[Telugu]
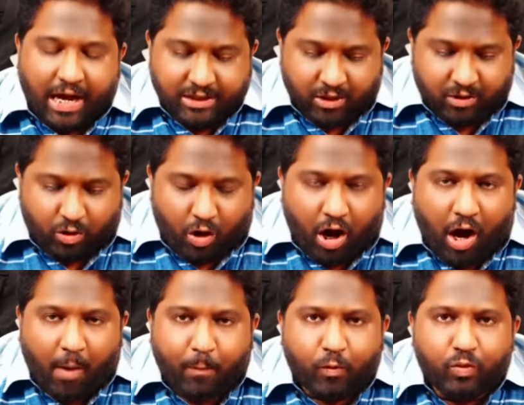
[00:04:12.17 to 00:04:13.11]
అసలు
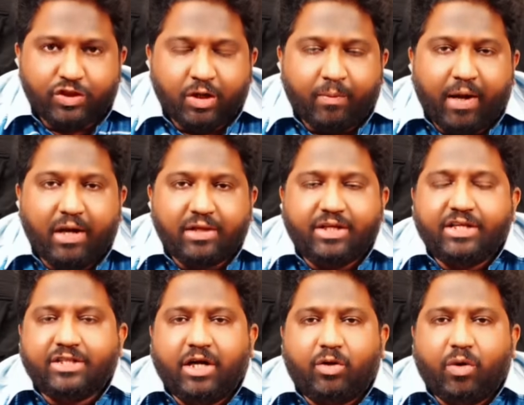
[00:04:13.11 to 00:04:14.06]
కాపు ఉద్యమాలు
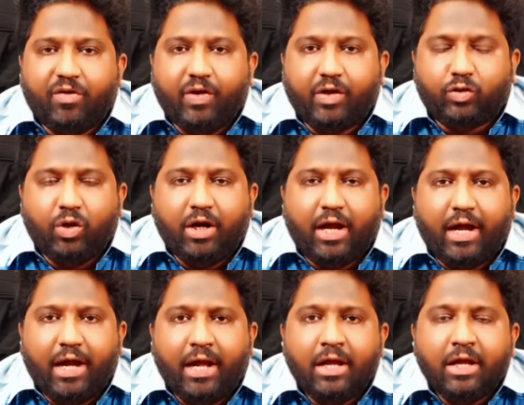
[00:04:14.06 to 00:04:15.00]
చేసినటువంటి
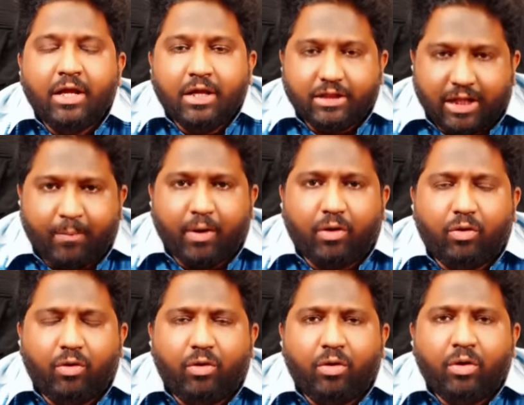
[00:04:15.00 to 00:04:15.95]
వ్యక్తులుగా తమరు